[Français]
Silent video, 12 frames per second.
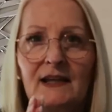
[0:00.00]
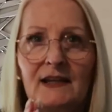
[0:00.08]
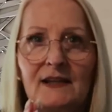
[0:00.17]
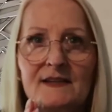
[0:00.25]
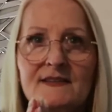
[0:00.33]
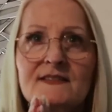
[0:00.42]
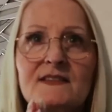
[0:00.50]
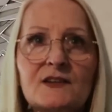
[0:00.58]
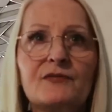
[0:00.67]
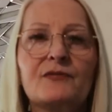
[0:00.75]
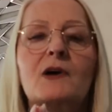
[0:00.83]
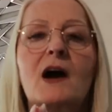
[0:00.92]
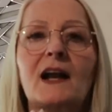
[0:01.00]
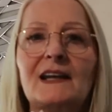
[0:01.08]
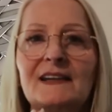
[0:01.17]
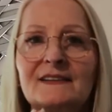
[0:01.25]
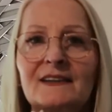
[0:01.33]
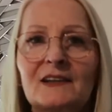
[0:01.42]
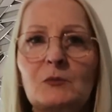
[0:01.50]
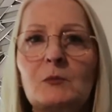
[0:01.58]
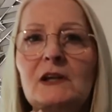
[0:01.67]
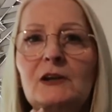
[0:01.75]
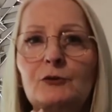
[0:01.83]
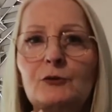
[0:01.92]
et 6 fois un litre et
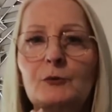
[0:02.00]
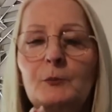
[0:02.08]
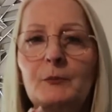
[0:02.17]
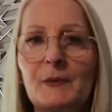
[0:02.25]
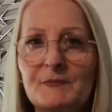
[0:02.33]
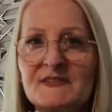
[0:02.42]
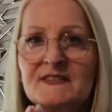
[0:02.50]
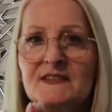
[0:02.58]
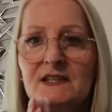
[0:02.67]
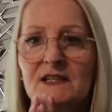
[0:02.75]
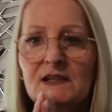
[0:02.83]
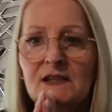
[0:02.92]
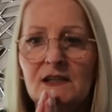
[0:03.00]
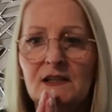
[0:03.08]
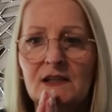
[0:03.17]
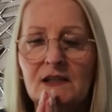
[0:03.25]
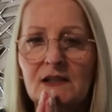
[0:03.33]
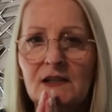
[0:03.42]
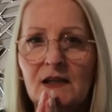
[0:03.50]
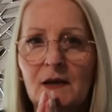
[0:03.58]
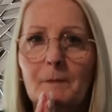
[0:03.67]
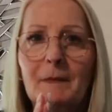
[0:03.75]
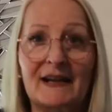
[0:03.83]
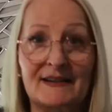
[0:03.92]
demi de Pepsi
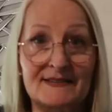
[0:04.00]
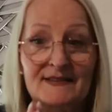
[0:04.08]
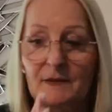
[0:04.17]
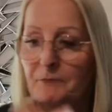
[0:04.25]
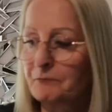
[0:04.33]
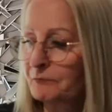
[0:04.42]
Max.